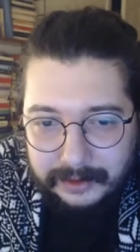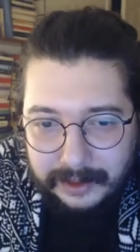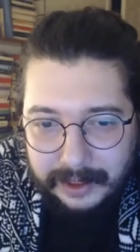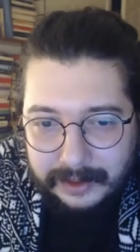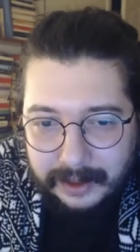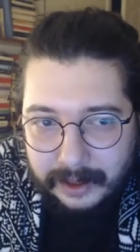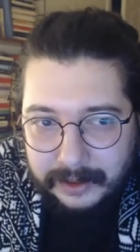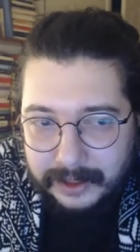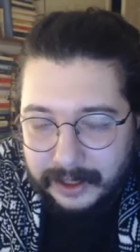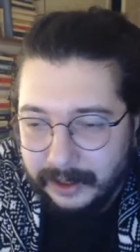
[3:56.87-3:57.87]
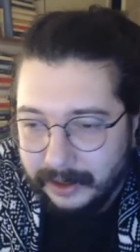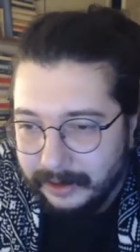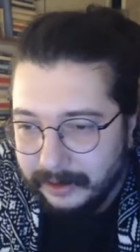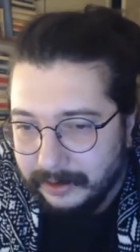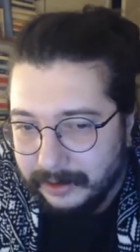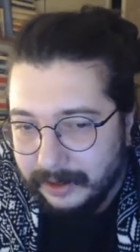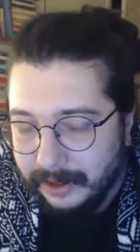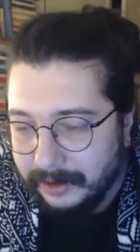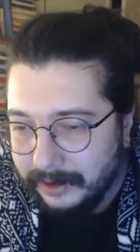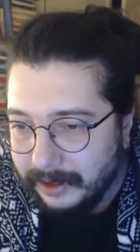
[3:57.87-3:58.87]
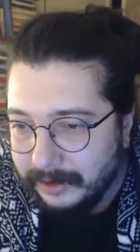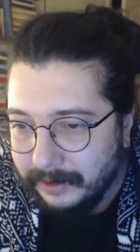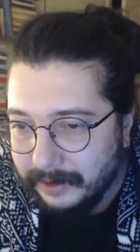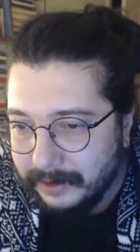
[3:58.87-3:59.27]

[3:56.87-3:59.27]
Yani harika ilahileri var